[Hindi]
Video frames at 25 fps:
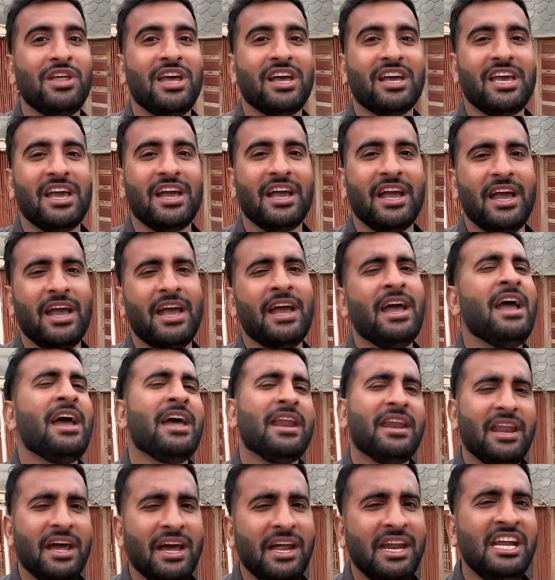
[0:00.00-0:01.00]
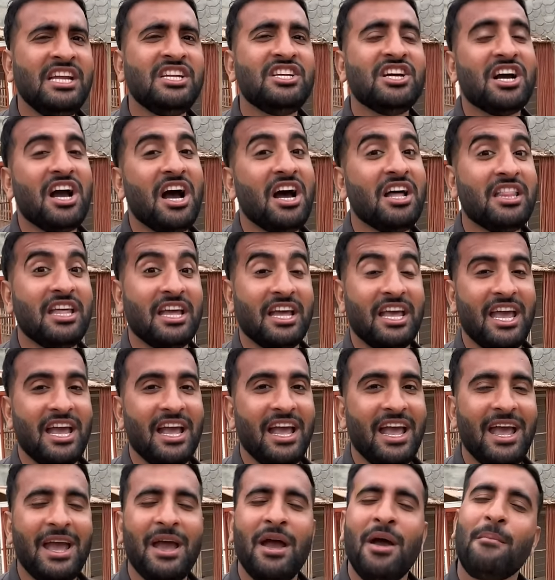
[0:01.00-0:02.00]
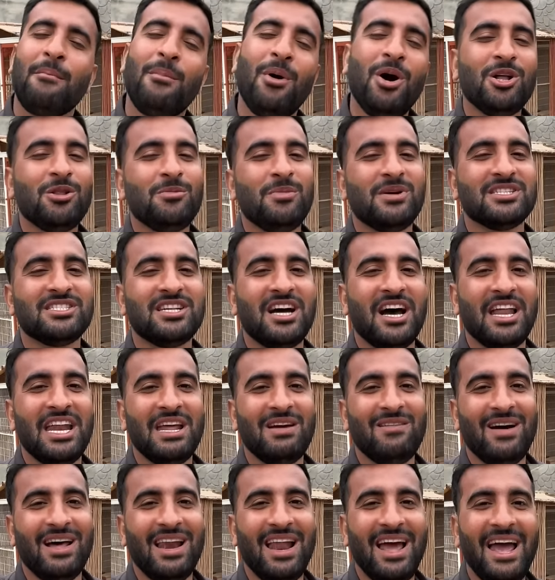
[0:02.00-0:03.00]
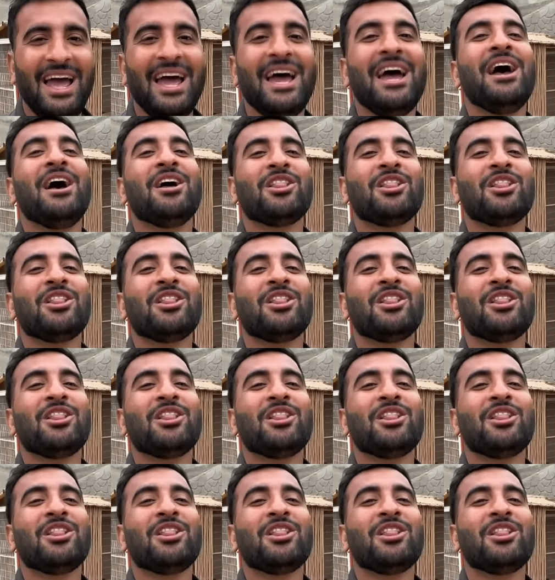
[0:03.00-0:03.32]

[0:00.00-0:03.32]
देखेंगे नई नई जगह देखेंगे बहुत मज़ा आने वाला है